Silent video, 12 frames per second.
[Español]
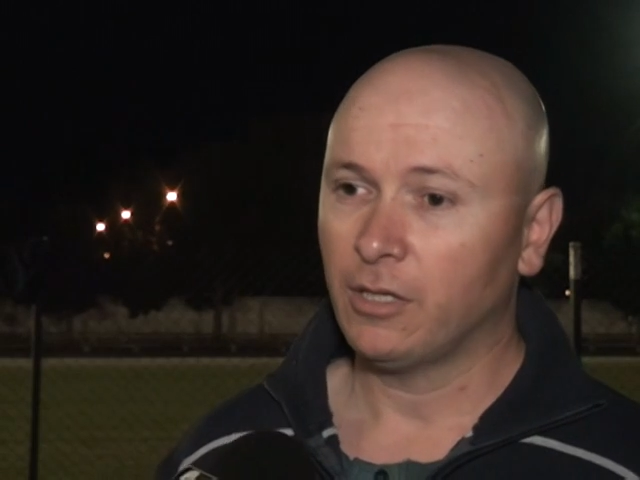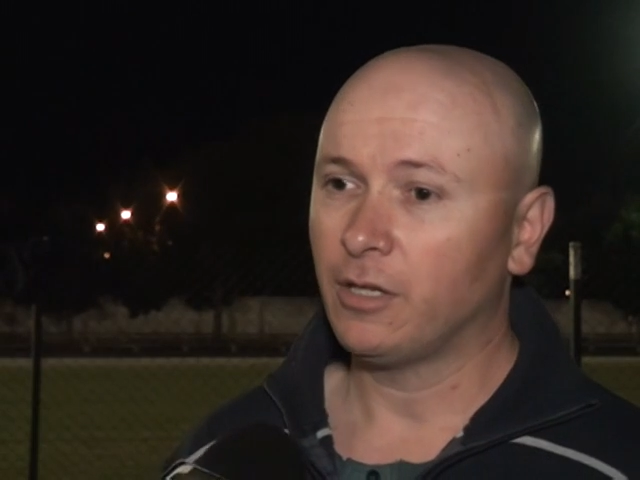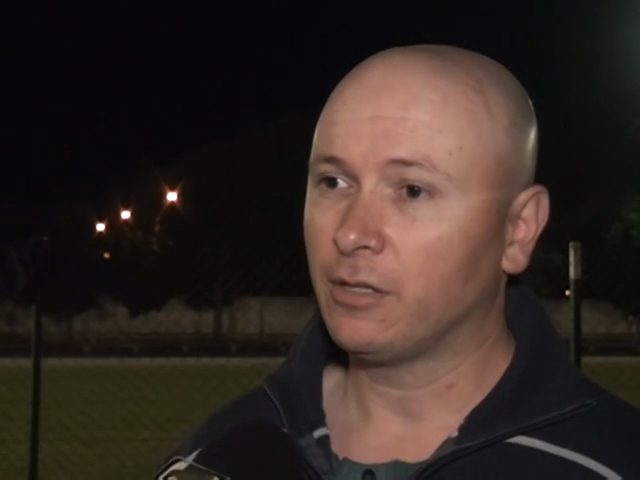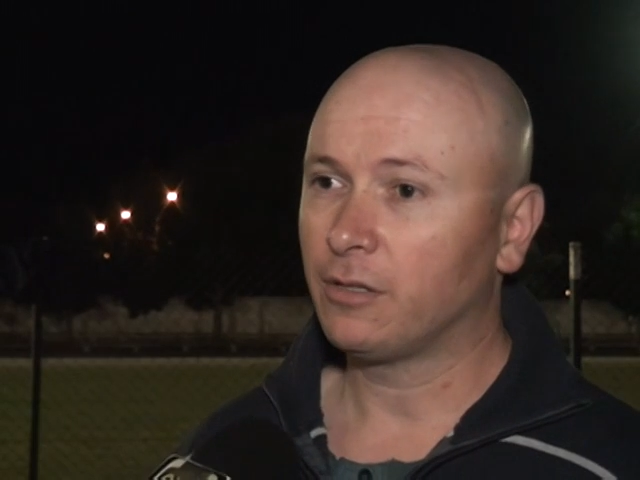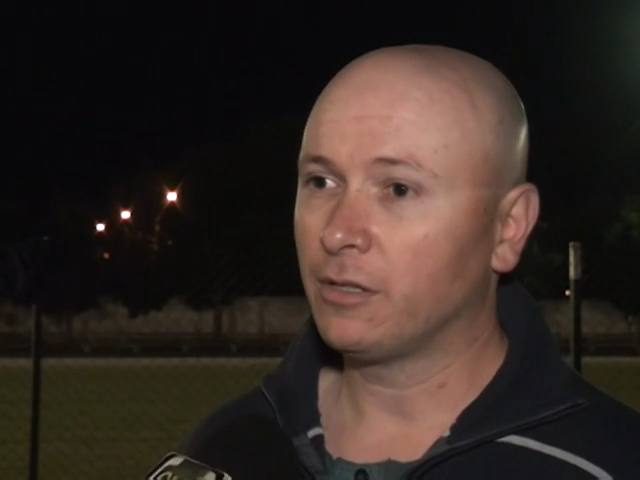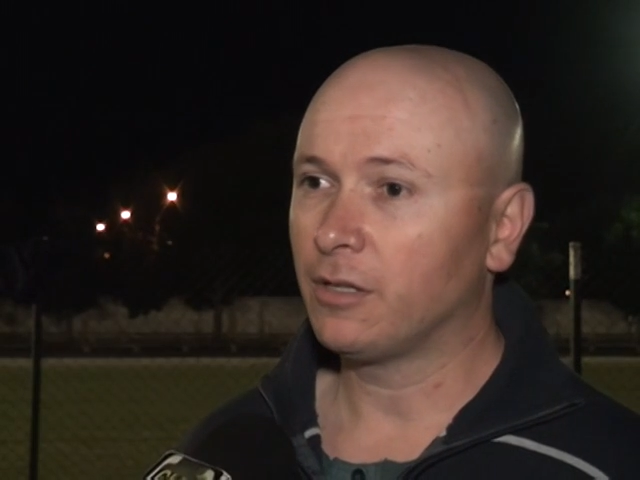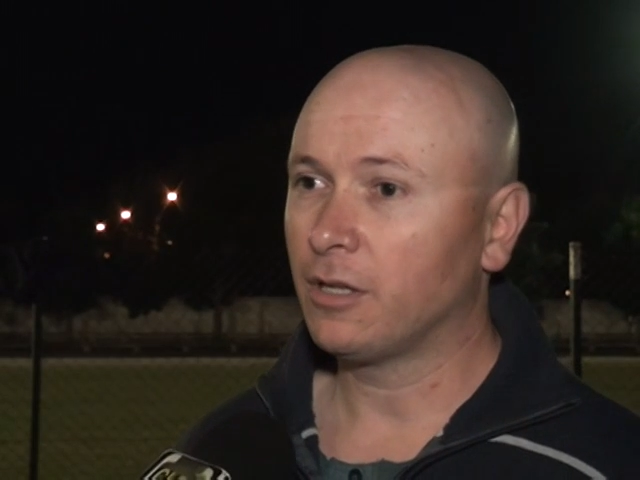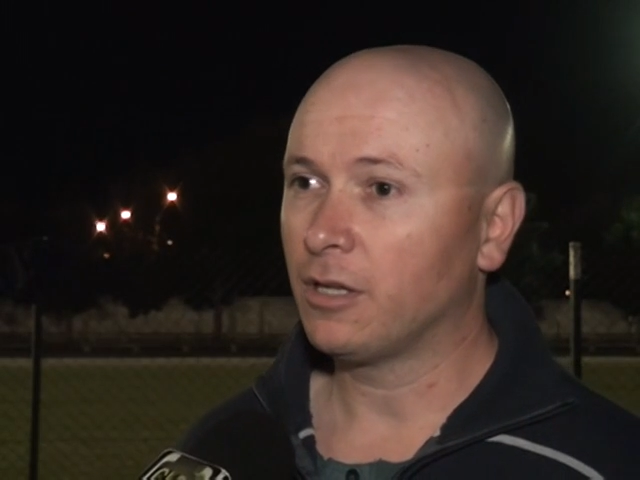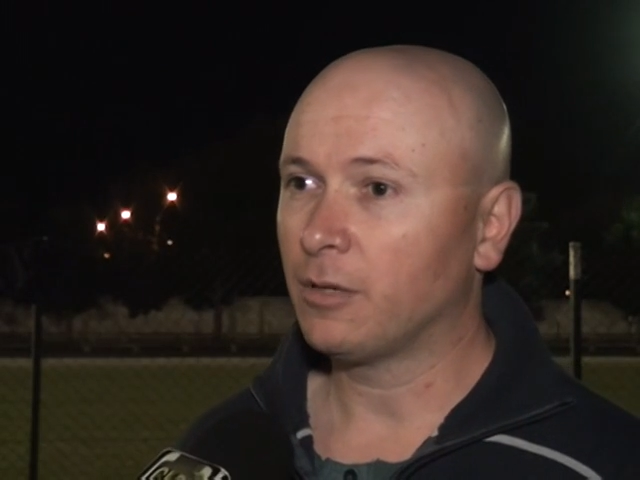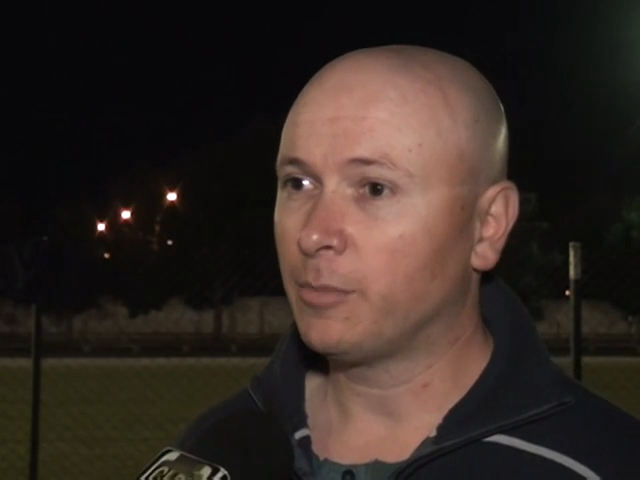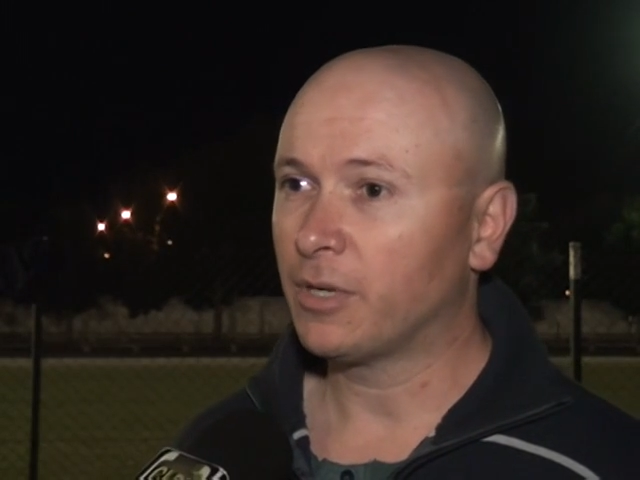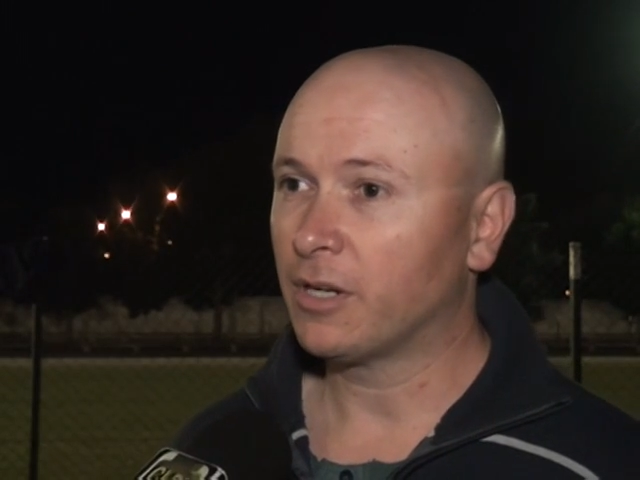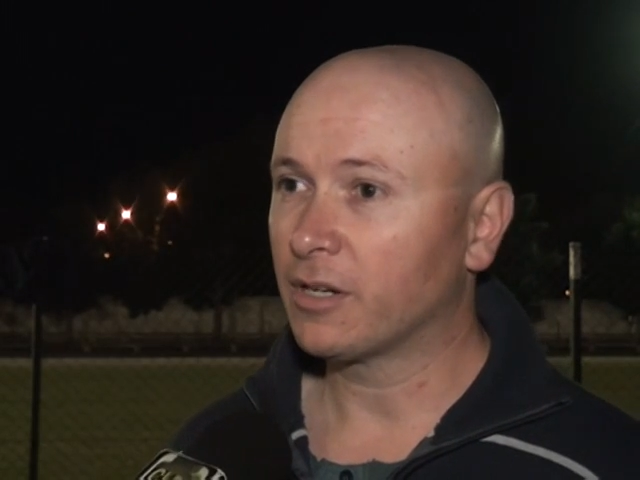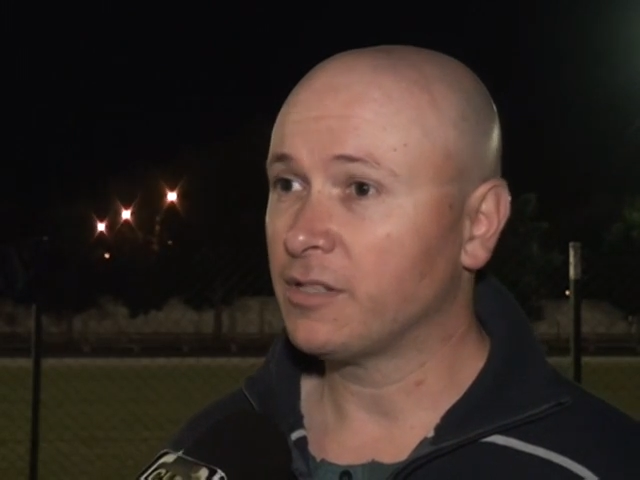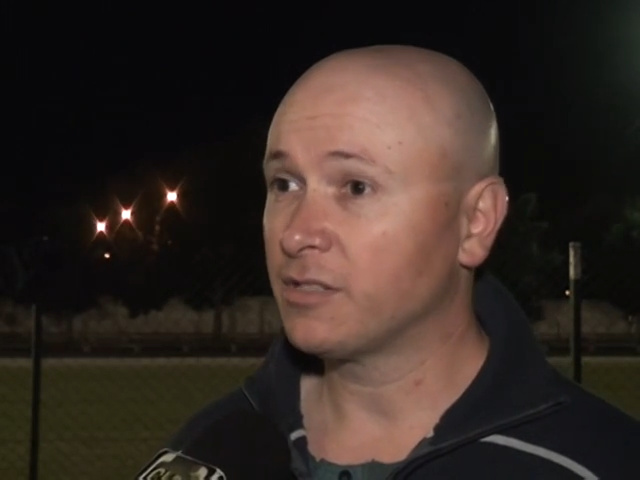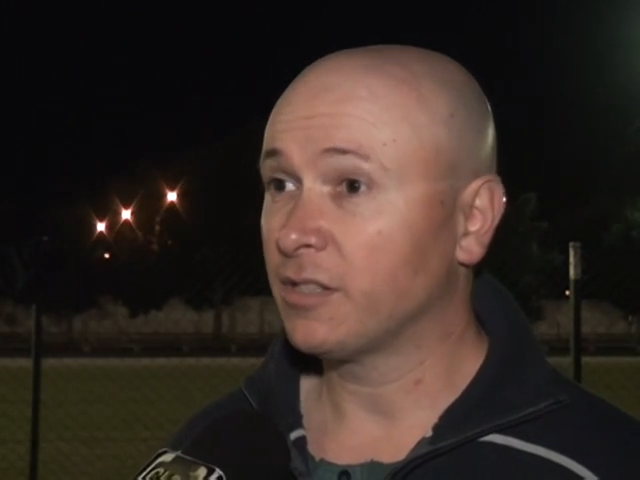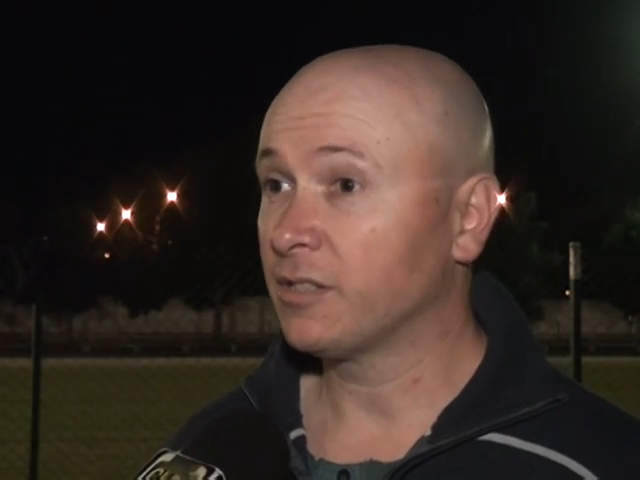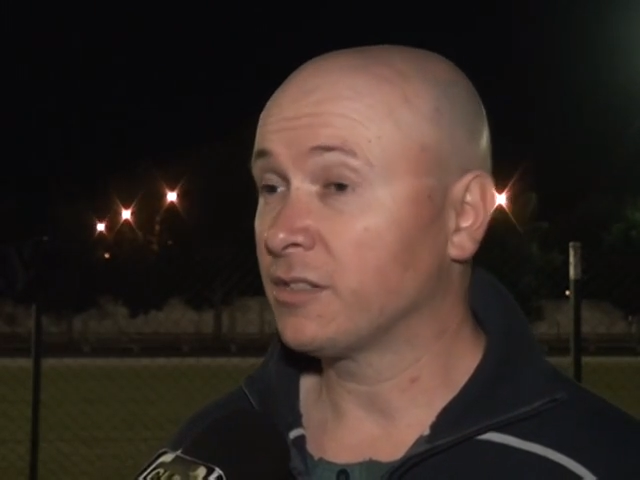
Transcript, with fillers: este, para realizar